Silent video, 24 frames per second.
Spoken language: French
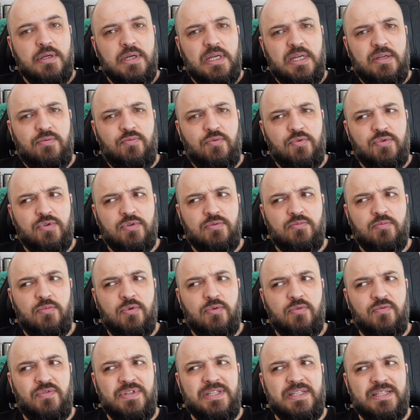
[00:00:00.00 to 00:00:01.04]
Et le
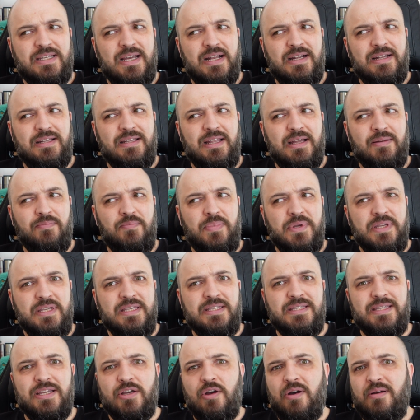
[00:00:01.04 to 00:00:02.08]
fonctionnement fiscal d'un pays,
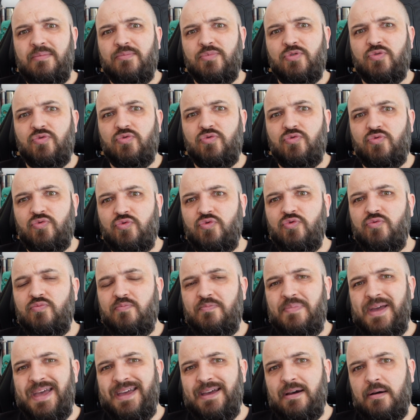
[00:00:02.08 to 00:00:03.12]
c'est quand même
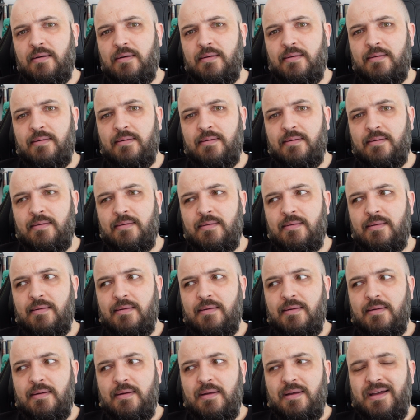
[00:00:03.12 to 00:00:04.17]
super euh,
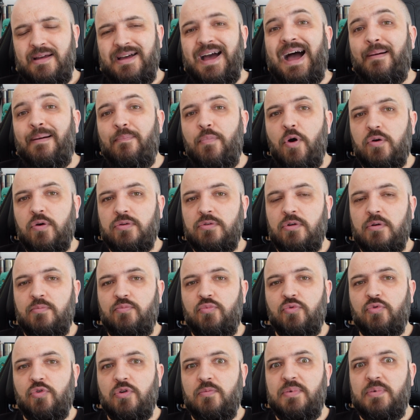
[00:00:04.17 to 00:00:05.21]
important
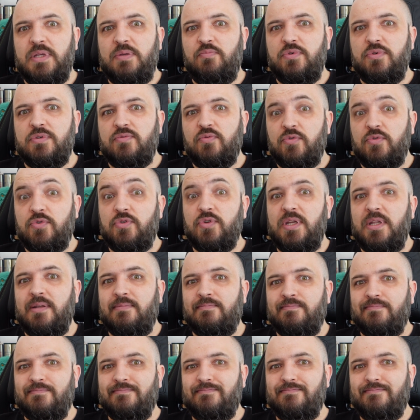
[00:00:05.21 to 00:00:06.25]
pour que le pays puisse fonctionner.
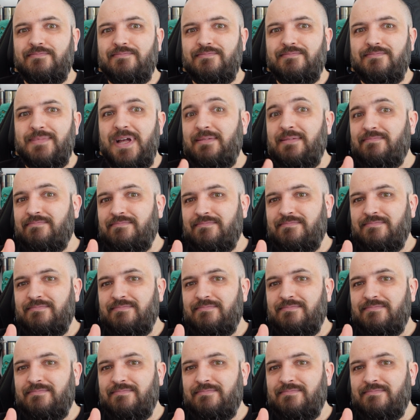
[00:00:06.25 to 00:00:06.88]
Hein.